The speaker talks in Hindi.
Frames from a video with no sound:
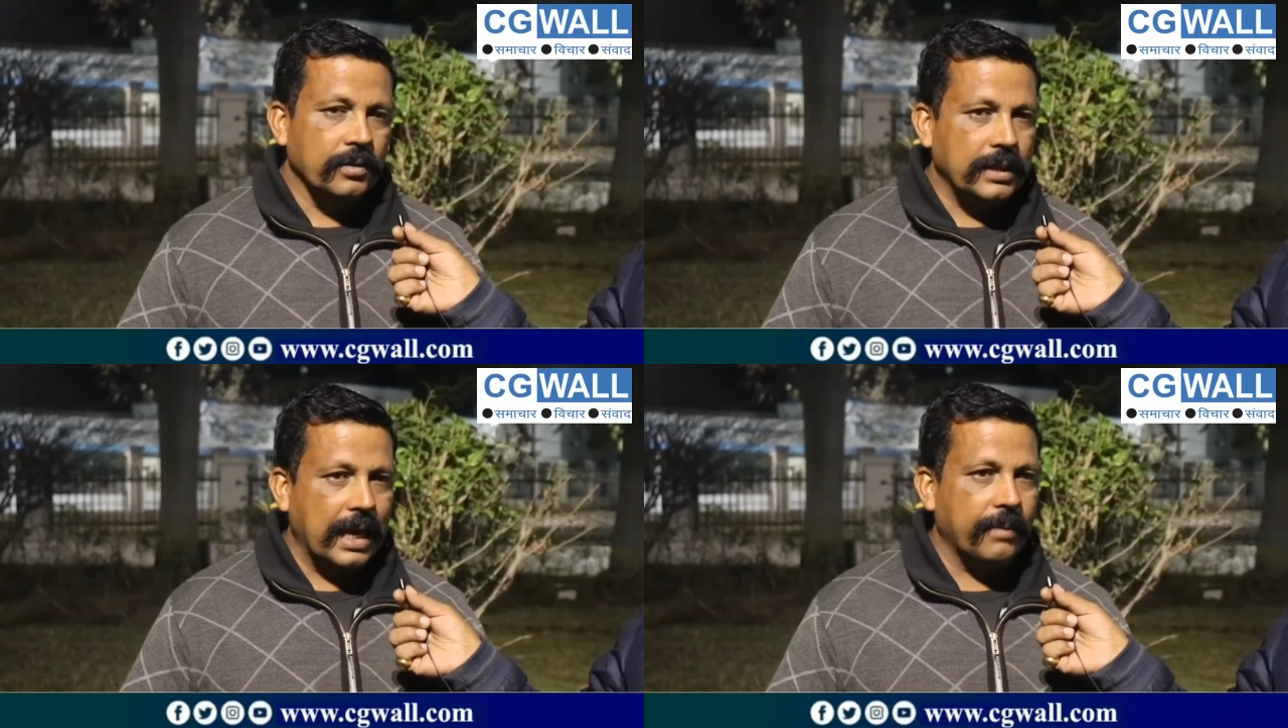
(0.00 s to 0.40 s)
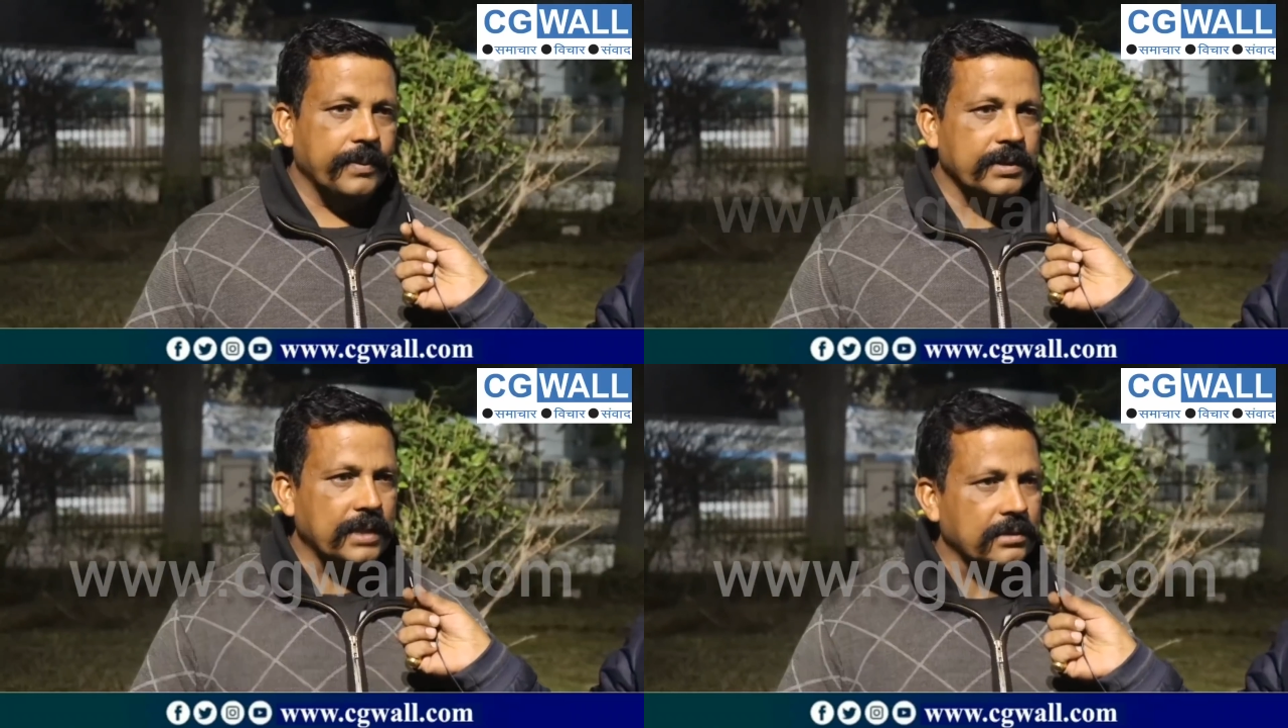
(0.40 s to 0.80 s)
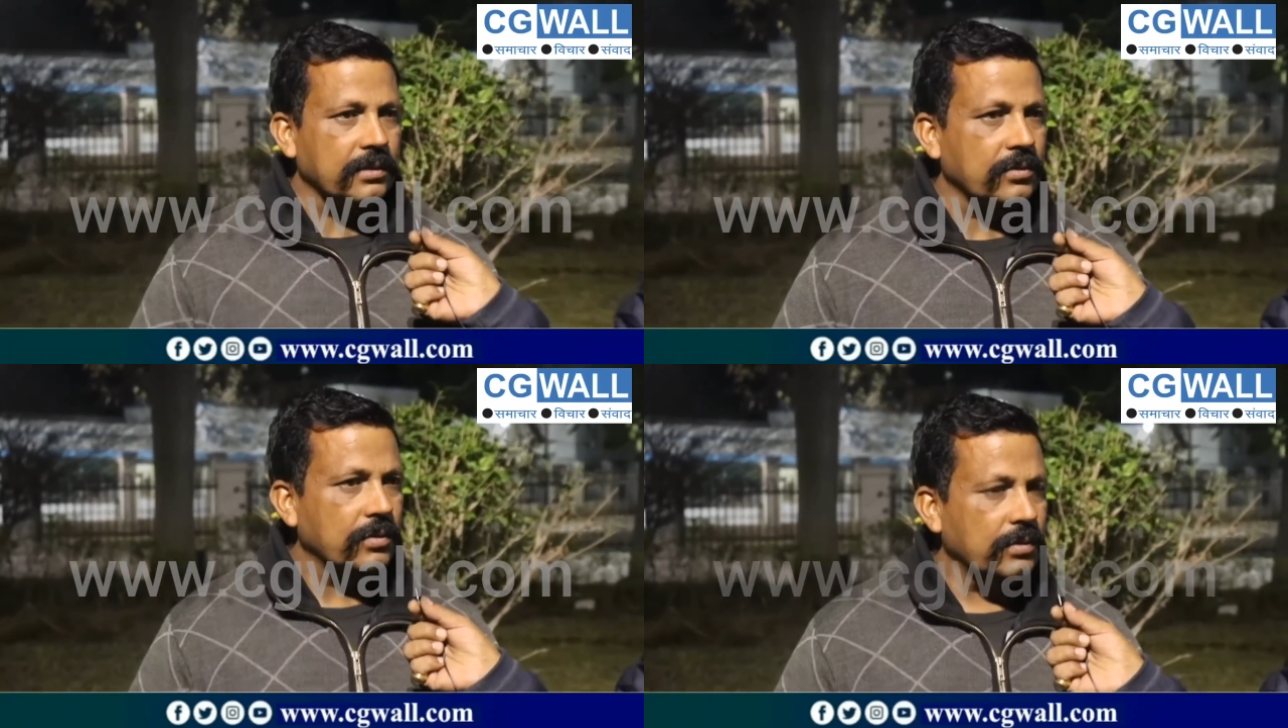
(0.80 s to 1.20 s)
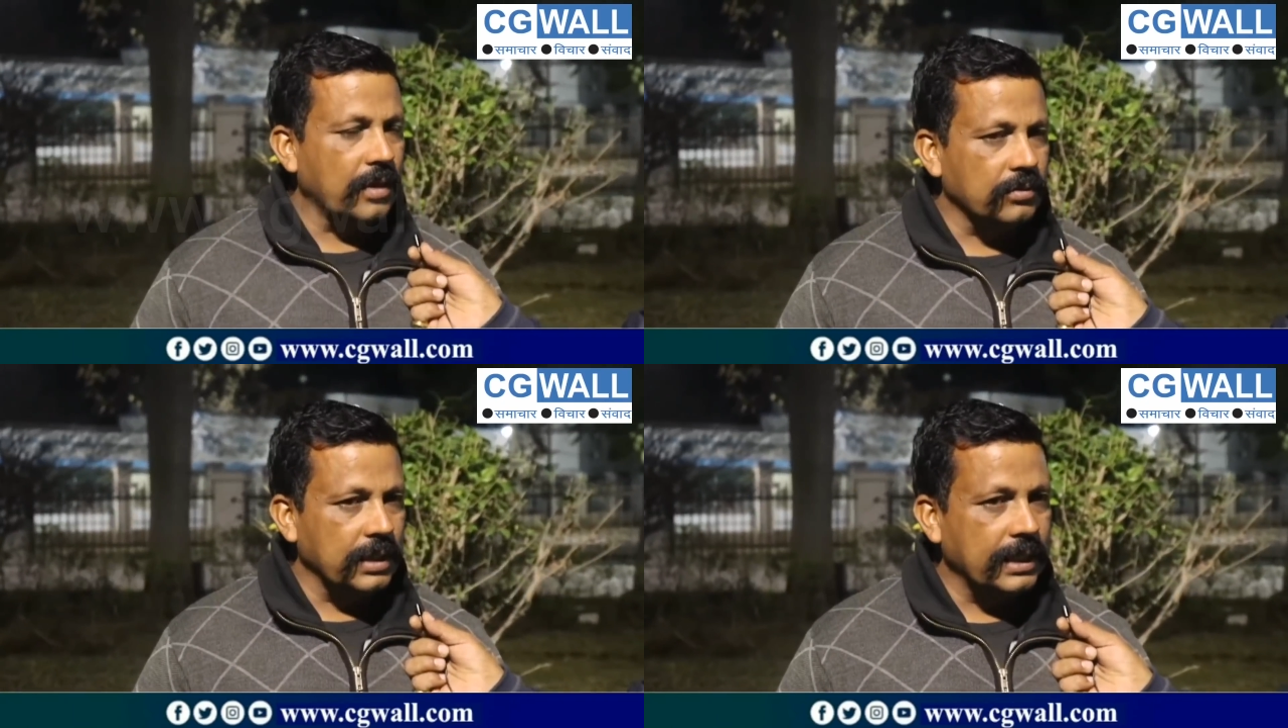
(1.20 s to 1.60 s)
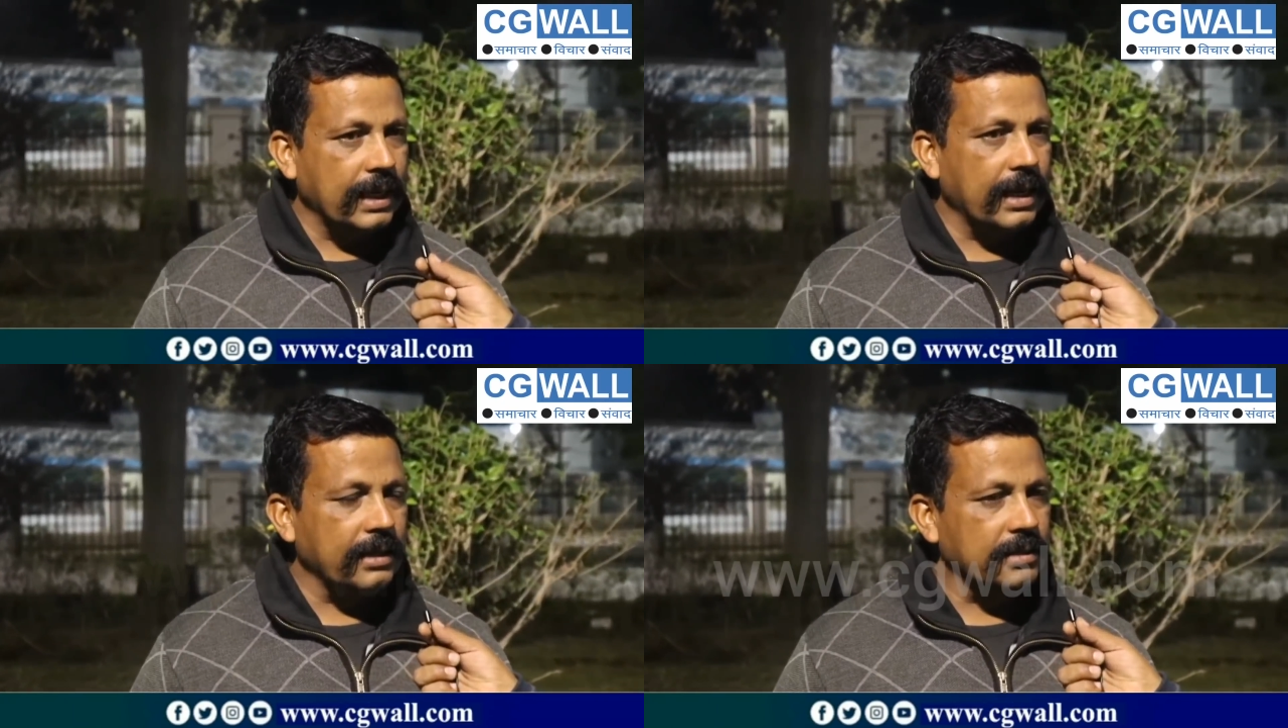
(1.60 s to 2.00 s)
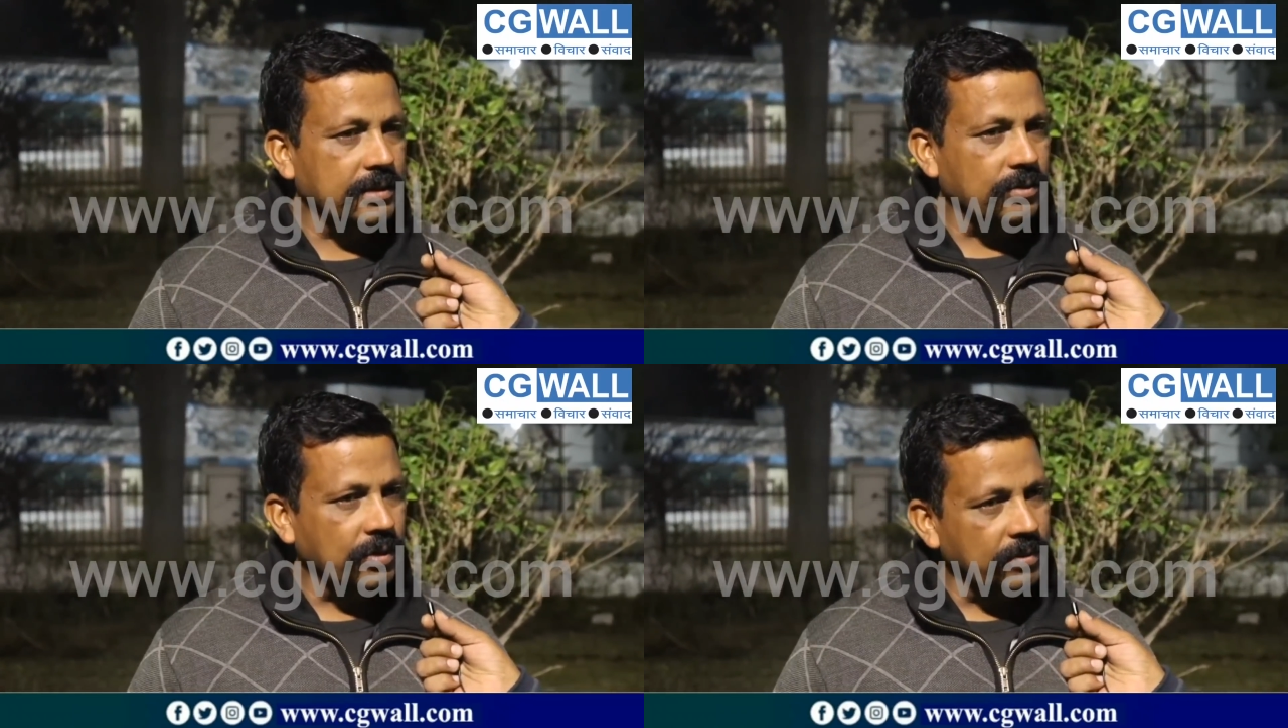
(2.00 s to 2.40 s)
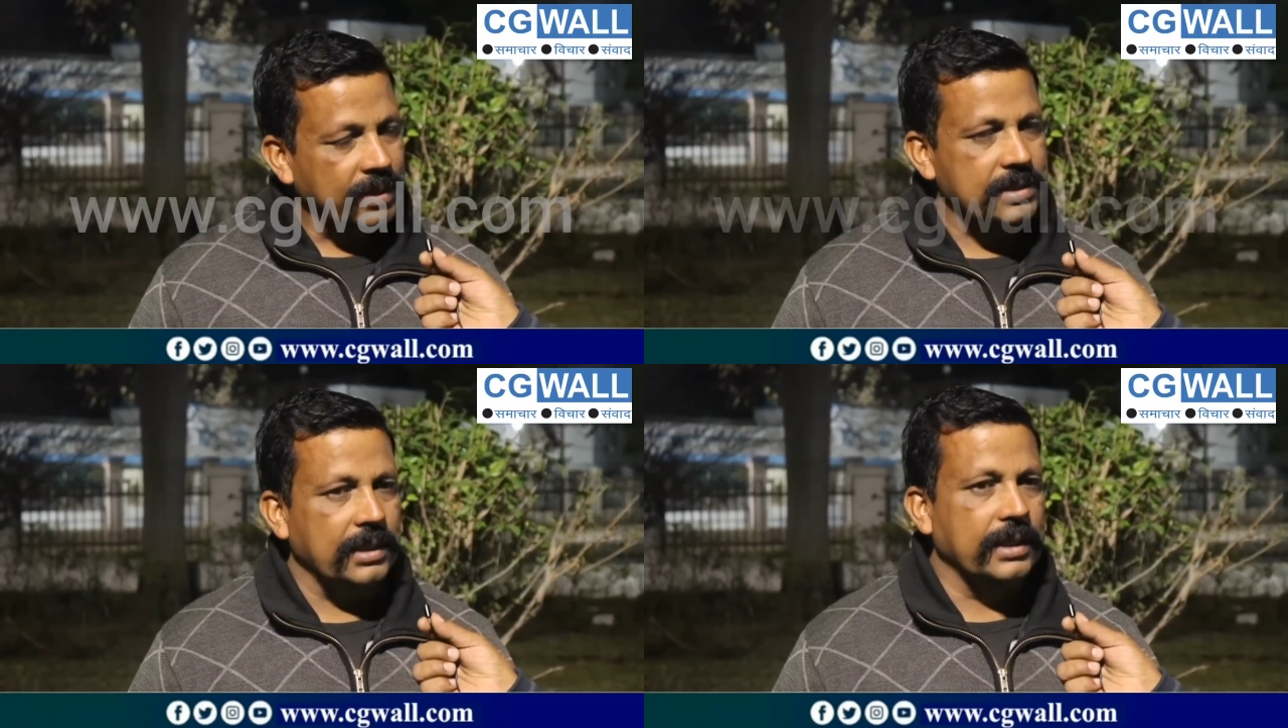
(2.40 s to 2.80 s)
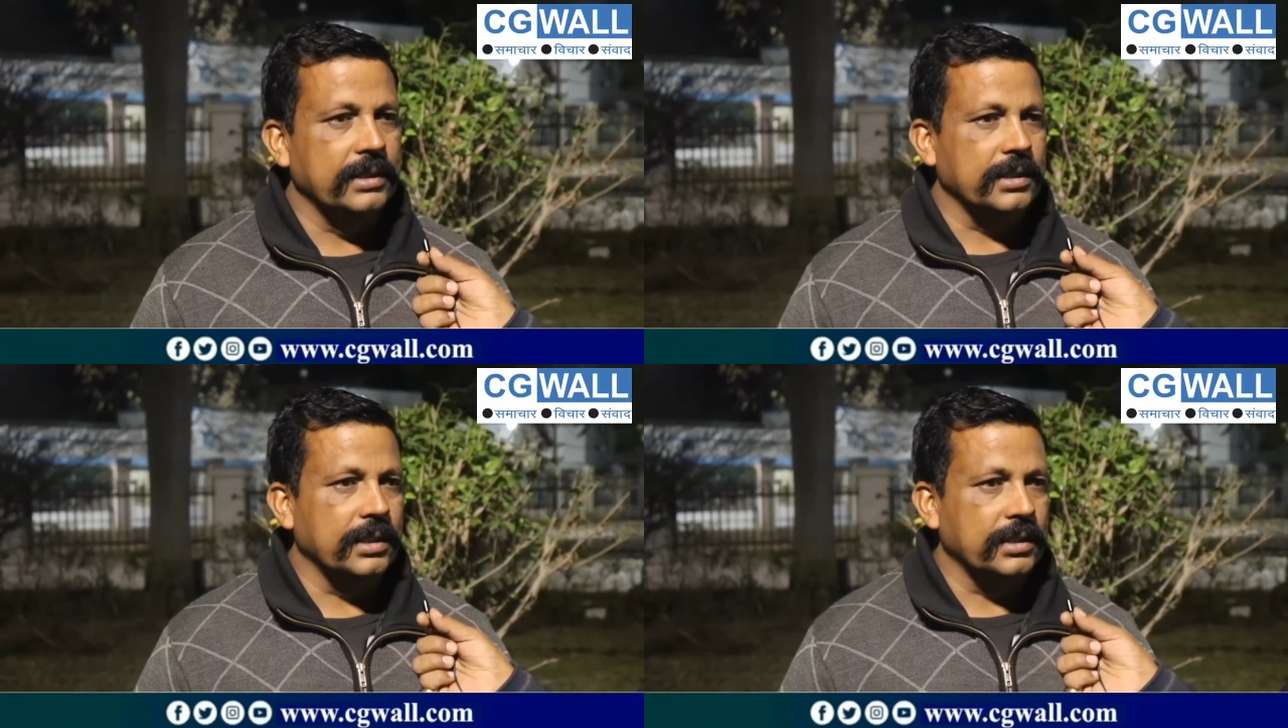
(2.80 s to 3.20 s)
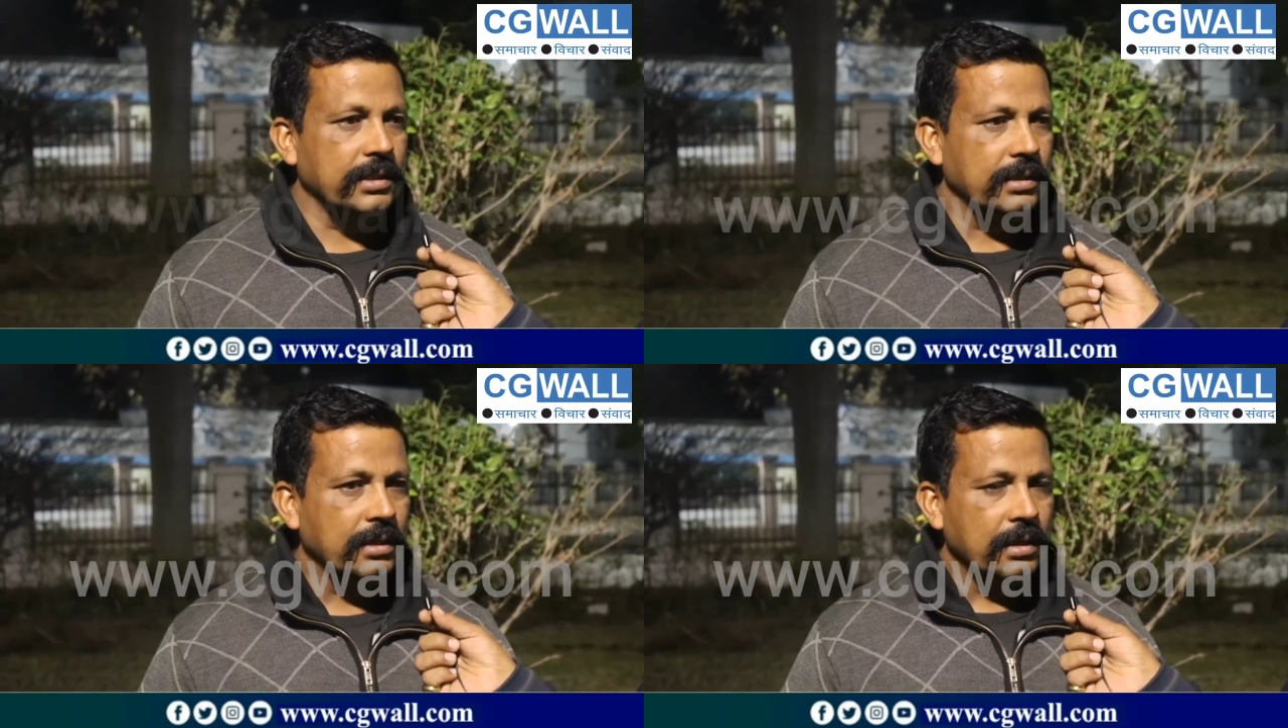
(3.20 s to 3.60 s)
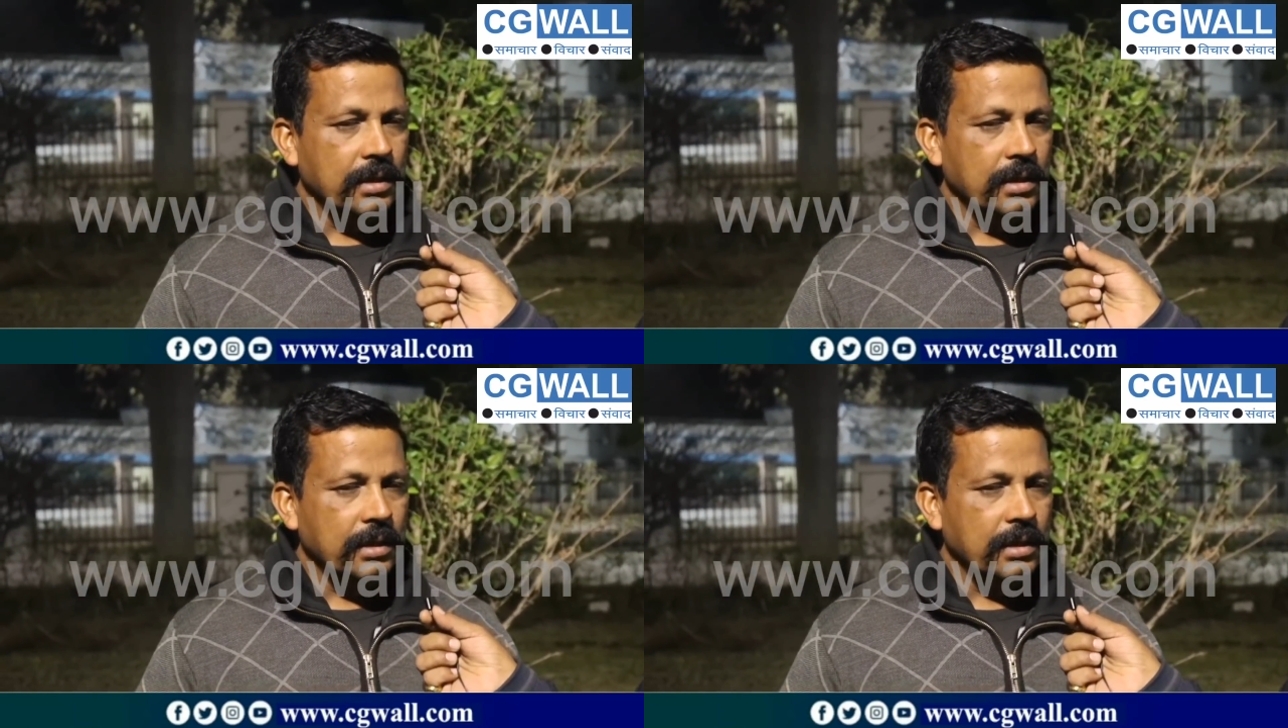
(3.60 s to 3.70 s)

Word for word: तो यहाँ पर शासन को काउंसलिंग करा के टीचरों की मंशा लेनी चाहिए थी